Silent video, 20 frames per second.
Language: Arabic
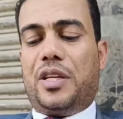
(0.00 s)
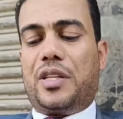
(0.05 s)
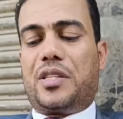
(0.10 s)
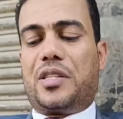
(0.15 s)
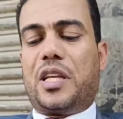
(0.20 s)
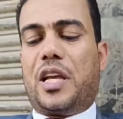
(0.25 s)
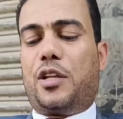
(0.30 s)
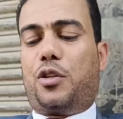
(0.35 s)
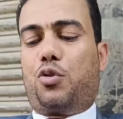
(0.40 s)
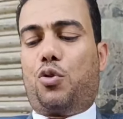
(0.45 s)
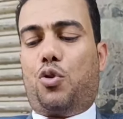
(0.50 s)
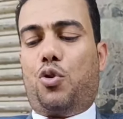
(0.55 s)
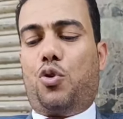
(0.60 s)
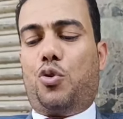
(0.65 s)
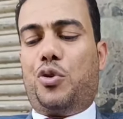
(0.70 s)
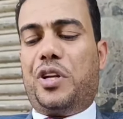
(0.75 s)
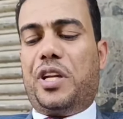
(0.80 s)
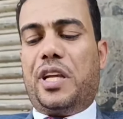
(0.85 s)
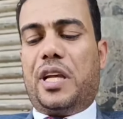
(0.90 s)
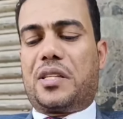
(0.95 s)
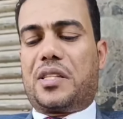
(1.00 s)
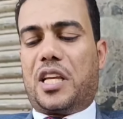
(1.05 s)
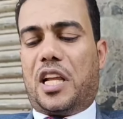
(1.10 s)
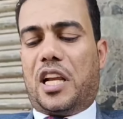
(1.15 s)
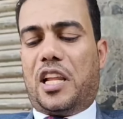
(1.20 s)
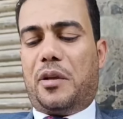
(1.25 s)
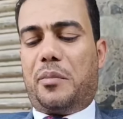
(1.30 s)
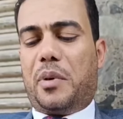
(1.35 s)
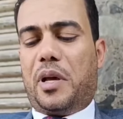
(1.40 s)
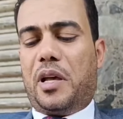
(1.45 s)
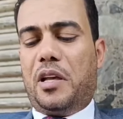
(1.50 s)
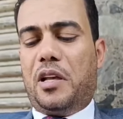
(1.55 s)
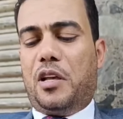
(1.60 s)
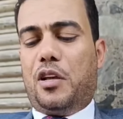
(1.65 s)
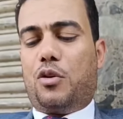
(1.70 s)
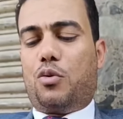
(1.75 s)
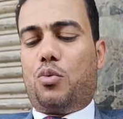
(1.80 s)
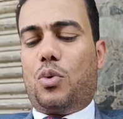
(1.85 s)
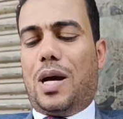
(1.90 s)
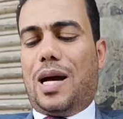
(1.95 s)
ازاي تقولوا ان هي سليمه
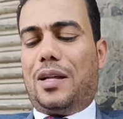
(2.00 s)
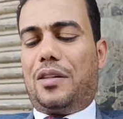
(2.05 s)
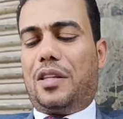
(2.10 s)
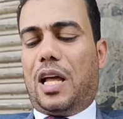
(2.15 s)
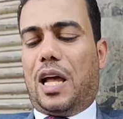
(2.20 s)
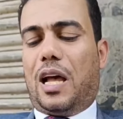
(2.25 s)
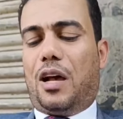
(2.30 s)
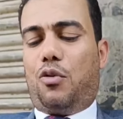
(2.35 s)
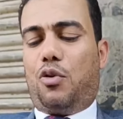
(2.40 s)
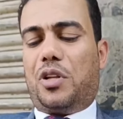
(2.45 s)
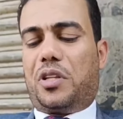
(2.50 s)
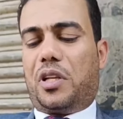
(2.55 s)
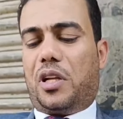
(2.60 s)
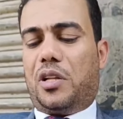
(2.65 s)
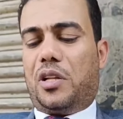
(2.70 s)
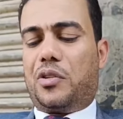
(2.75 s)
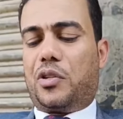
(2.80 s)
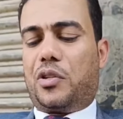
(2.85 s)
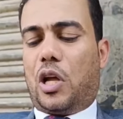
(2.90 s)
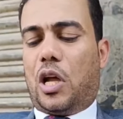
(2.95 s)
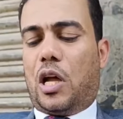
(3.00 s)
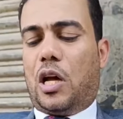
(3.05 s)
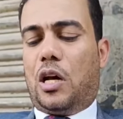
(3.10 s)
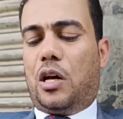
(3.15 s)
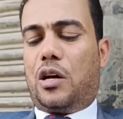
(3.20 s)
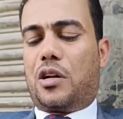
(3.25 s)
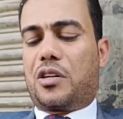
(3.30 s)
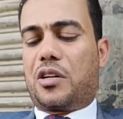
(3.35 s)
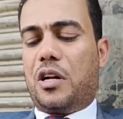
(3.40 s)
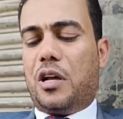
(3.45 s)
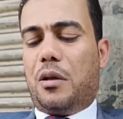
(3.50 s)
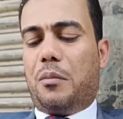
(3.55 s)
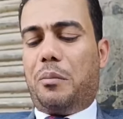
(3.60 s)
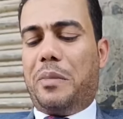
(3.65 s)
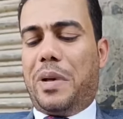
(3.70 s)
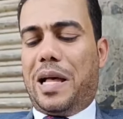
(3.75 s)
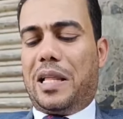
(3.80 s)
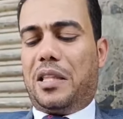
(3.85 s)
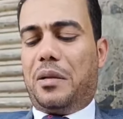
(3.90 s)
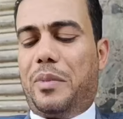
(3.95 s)
آه. واحده حاولت الانتحار
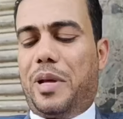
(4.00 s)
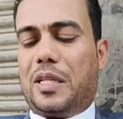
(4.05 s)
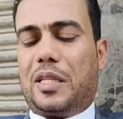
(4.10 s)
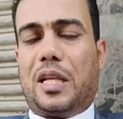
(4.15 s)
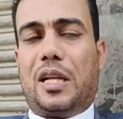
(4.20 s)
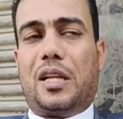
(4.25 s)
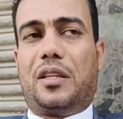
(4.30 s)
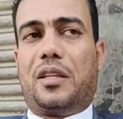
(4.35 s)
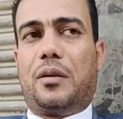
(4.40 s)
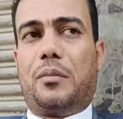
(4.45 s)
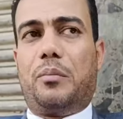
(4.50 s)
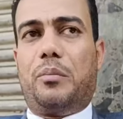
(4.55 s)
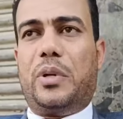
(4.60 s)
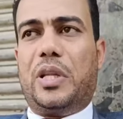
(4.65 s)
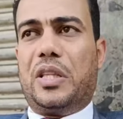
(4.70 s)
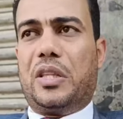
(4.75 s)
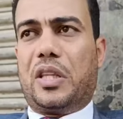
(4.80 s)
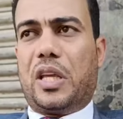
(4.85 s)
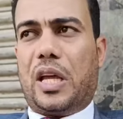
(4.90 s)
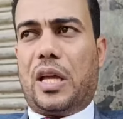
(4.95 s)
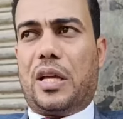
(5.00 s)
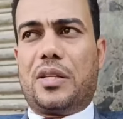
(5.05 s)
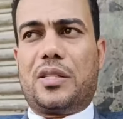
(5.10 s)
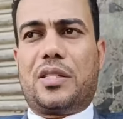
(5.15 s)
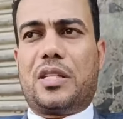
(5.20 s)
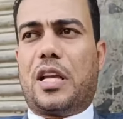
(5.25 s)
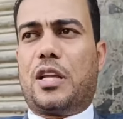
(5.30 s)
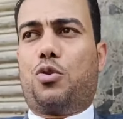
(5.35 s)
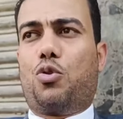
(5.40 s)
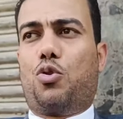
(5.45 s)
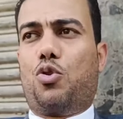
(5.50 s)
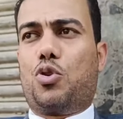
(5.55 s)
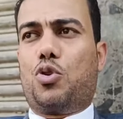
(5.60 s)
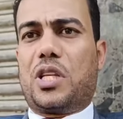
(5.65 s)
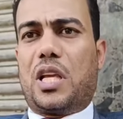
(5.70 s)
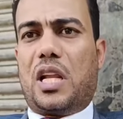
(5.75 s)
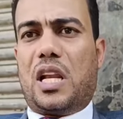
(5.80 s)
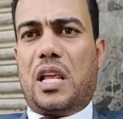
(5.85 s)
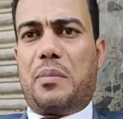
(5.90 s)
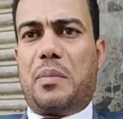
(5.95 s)
بعد قتلت بنتها ازاي تقولوا
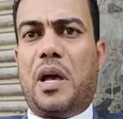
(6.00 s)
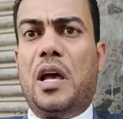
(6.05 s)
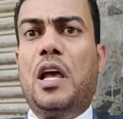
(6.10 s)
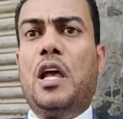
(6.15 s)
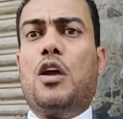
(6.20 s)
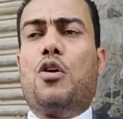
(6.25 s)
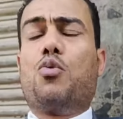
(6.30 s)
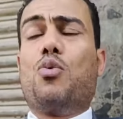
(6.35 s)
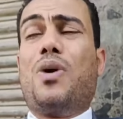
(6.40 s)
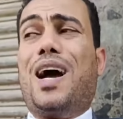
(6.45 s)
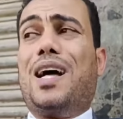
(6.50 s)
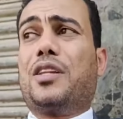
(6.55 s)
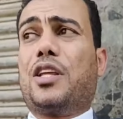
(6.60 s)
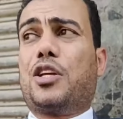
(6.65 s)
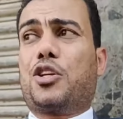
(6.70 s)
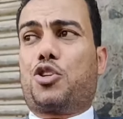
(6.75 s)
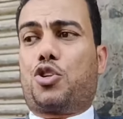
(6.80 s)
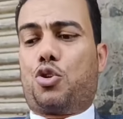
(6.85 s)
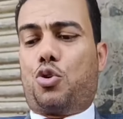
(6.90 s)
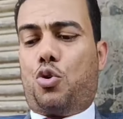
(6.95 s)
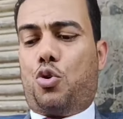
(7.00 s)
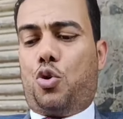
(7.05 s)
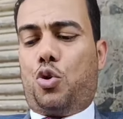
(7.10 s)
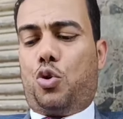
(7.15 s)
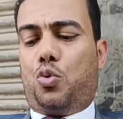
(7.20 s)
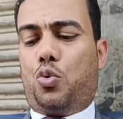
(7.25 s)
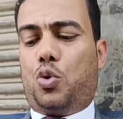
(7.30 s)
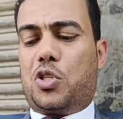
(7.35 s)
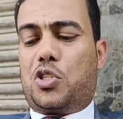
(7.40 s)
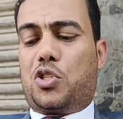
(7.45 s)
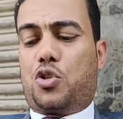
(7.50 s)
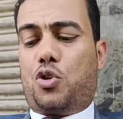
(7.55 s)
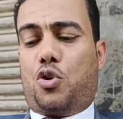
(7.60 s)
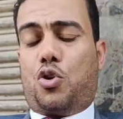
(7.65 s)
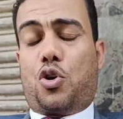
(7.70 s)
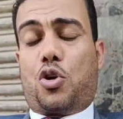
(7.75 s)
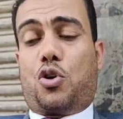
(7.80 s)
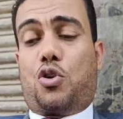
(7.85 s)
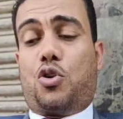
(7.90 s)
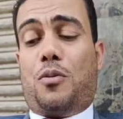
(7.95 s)
سليمه واحده الشهود
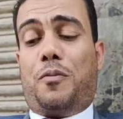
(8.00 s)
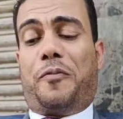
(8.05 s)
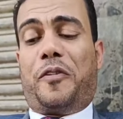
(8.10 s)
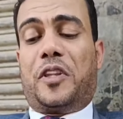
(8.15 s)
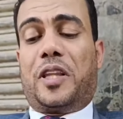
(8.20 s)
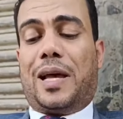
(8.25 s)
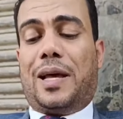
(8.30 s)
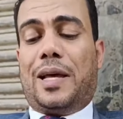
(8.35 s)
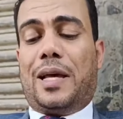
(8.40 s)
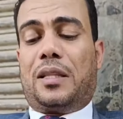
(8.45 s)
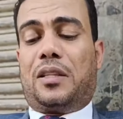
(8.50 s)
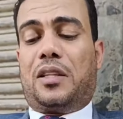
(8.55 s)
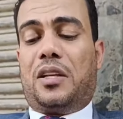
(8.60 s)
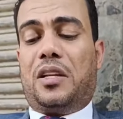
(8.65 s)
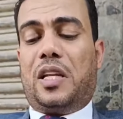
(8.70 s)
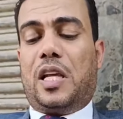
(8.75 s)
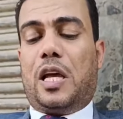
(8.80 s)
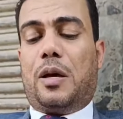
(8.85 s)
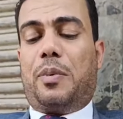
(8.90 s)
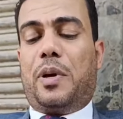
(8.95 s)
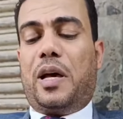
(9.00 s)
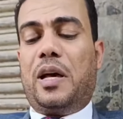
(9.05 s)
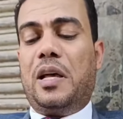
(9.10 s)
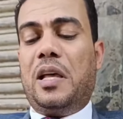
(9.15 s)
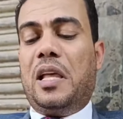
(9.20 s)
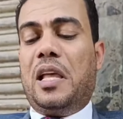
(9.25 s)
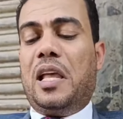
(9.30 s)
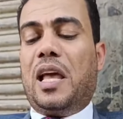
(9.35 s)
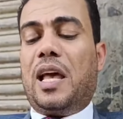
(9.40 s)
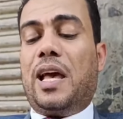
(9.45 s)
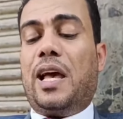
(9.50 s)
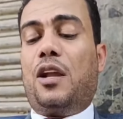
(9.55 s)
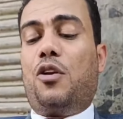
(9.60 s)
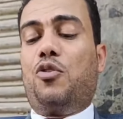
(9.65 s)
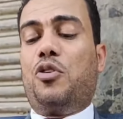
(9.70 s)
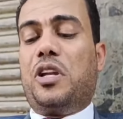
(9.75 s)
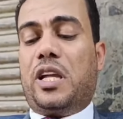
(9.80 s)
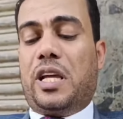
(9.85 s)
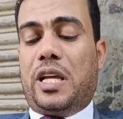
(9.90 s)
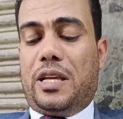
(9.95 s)
والزوج جم في تحيات النيابه قالوا
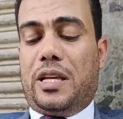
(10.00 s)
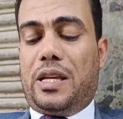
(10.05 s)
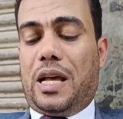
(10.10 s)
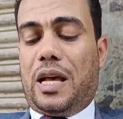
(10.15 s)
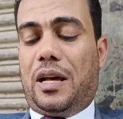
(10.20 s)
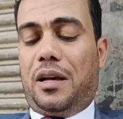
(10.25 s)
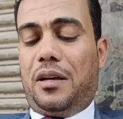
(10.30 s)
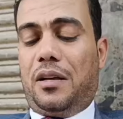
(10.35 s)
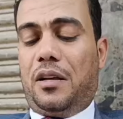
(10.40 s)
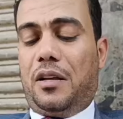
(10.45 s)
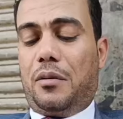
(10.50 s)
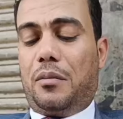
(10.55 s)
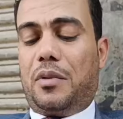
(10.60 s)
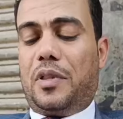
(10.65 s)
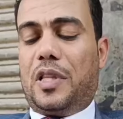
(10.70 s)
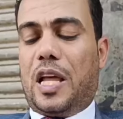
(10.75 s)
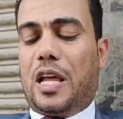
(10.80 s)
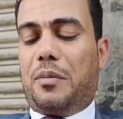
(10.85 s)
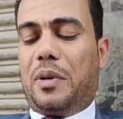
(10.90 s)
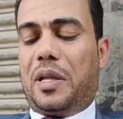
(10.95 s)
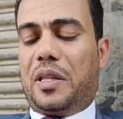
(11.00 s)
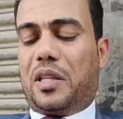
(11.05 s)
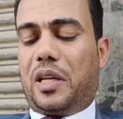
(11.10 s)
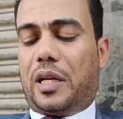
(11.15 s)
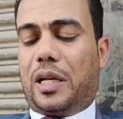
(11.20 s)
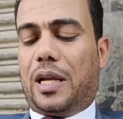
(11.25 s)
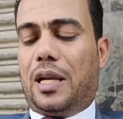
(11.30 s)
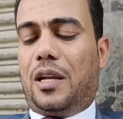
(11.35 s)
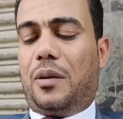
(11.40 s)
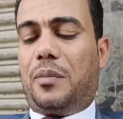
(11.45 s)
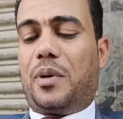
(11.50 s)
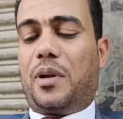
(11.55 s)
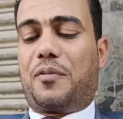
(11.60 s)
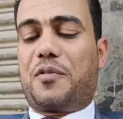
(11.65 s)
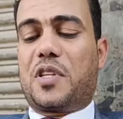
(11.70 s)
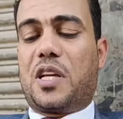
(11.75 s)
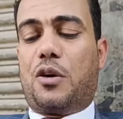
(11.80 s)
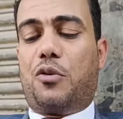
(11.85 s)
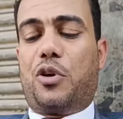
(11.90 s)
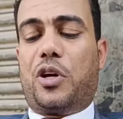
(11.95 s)
ان هي دايما تكلم
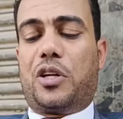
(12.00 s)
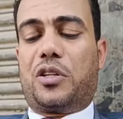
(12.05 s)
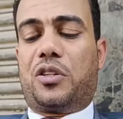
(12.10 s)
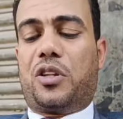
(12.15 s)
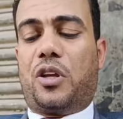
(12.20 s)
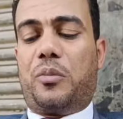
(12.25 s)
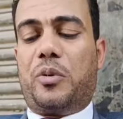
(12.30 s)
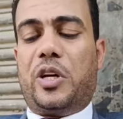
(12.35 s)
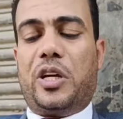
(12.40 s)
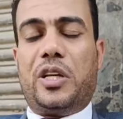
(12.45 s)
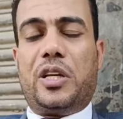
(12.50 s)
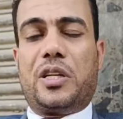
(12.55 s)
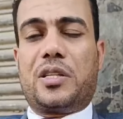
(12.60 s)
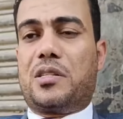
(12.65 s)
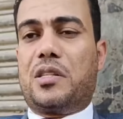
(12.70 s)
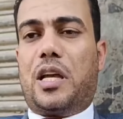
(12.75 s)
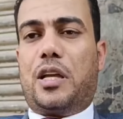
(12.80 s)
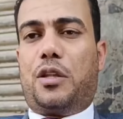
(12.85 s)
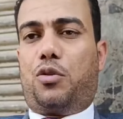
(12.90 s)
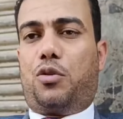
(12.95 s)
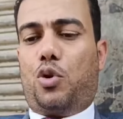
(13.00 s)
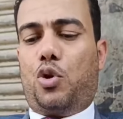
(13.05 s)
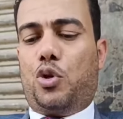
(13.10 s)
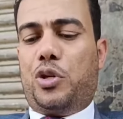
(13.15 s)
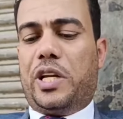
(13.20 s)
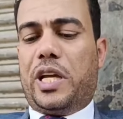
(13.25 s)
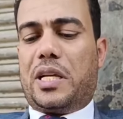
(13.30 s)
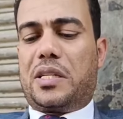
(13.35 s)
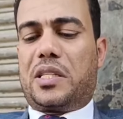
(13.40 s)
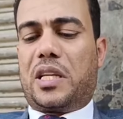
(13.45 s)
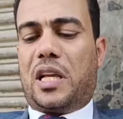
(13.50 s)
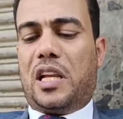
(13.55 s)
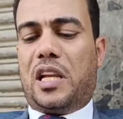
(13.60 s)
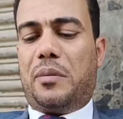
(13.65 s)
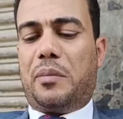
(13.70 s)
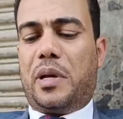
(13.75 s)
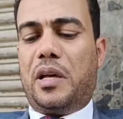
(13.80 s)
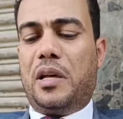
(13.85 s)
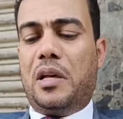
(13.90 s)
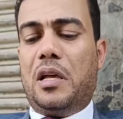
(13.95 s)
نفسها وغير طبيعيه ازاي تقولوا ان هي
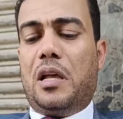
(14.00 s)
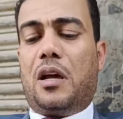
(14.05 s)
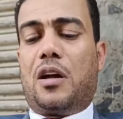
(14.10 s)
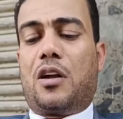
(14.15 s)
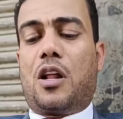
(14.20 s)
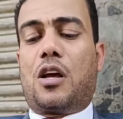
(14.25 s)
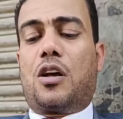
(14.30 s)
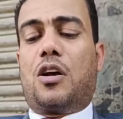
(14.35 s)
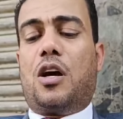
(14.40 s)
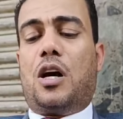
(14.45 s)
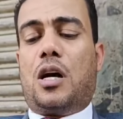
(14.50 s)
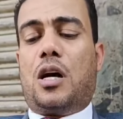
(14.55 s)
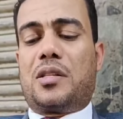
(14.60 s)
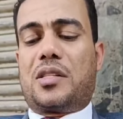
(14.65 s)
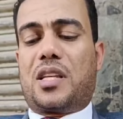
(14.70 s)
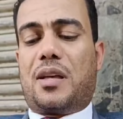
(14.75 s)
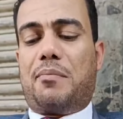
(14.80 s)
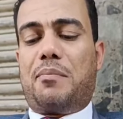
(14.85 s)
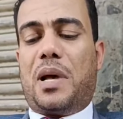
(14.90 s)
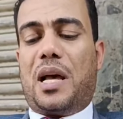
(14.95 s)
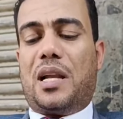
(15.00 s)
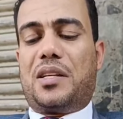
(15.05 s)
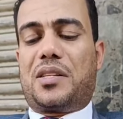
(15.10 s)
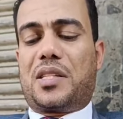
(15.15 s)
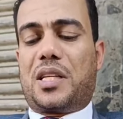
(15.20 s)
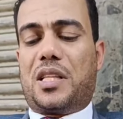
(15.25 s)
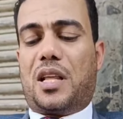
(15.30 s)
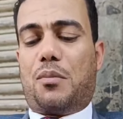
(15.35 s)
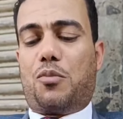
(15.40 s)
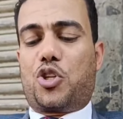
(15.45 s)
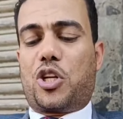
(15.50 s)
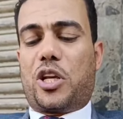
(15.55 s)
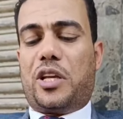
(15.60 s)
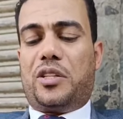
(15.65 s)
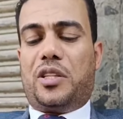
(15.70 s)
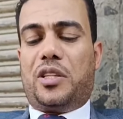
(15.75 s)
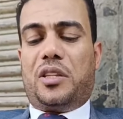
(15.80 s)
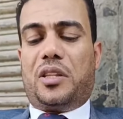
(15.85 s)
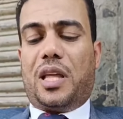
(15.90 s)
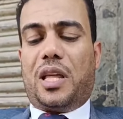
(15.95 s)
سليمه رجاء سمع للساده
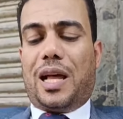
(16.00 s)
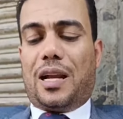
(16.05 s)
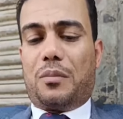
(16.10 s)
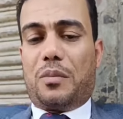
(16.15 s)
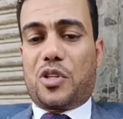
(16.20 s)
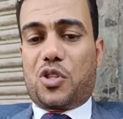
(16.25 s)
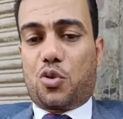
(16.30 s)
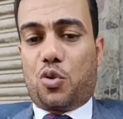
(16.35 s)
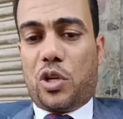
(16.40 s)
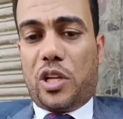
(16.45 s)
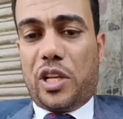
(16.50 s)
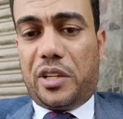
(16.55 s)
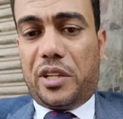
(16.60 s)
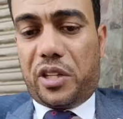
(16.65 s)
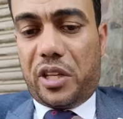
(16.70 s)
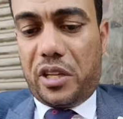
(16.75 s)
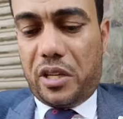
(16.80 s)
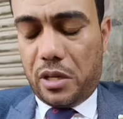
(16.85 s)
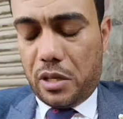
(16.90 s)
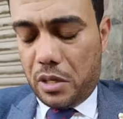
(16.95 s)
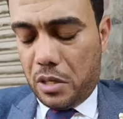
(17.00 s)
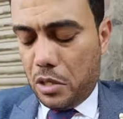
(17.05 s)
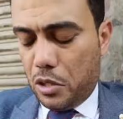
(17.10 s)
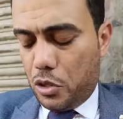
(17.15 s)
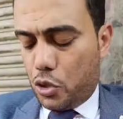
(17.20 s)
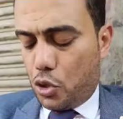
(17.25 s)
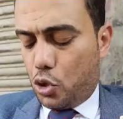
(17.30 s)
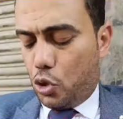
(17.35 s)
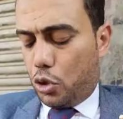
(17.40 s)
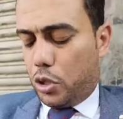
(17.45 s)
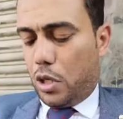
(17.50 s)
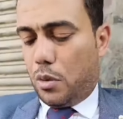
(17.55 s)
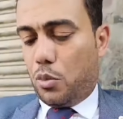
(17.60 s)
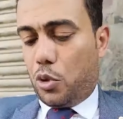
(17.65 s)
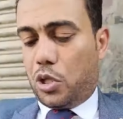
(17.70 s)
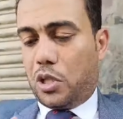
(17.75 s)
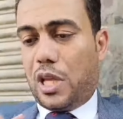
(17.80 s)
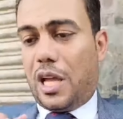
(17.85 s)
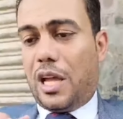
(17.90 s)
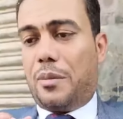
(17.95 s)
المشاهدين ده على مسؤوليتي صوت
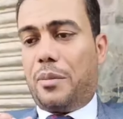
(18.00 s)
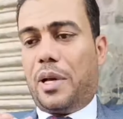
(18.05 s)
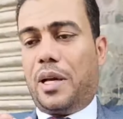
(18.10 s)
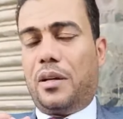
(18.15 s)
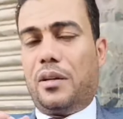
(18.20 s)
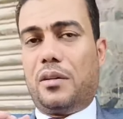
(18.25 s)
المتهمه